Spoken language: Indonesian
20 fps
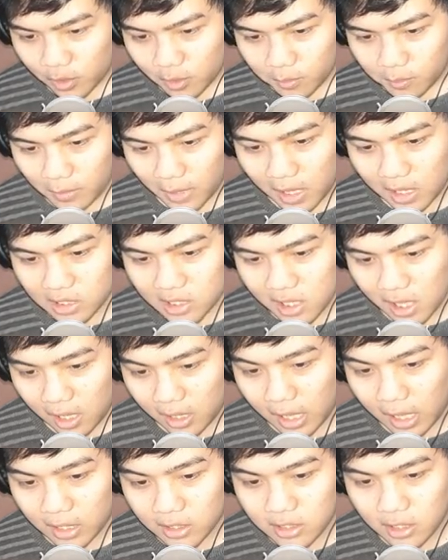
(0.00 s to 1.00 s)
masih
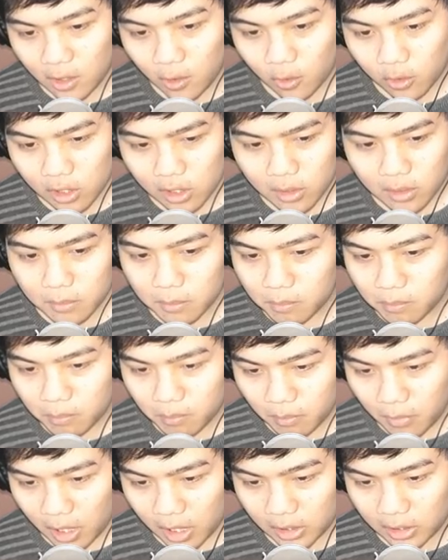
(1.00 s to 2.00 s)
ada aja orang
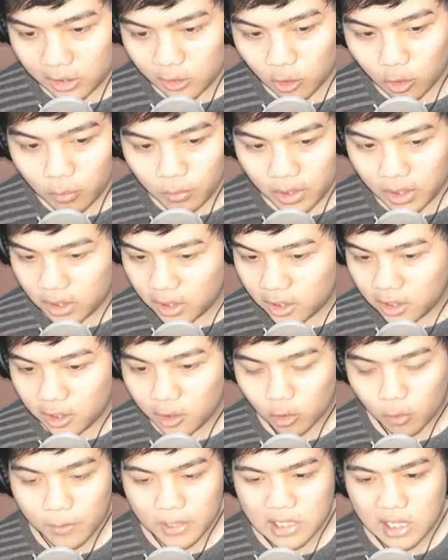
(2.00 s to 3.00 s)
makan Indomie di
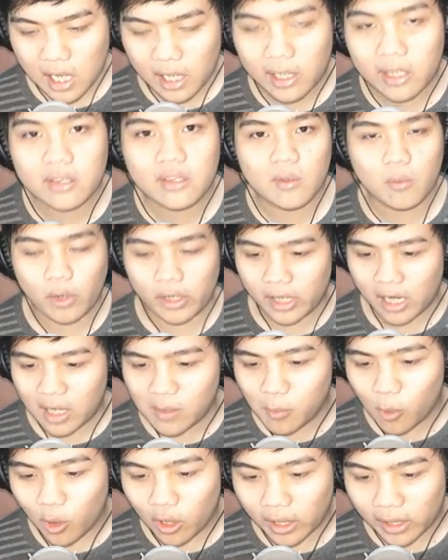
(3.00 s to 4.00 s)
rumah sakit ya, bukan yang nggak
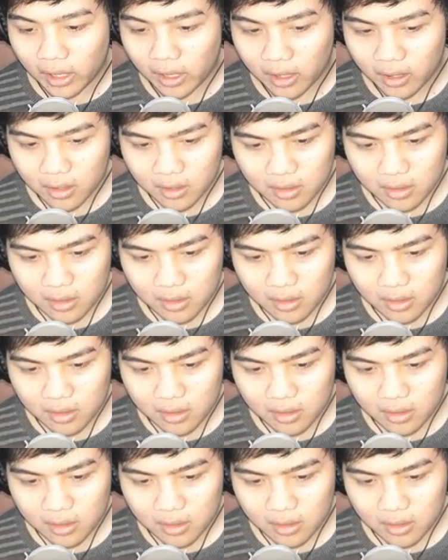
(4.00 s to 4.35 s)
boleh deh.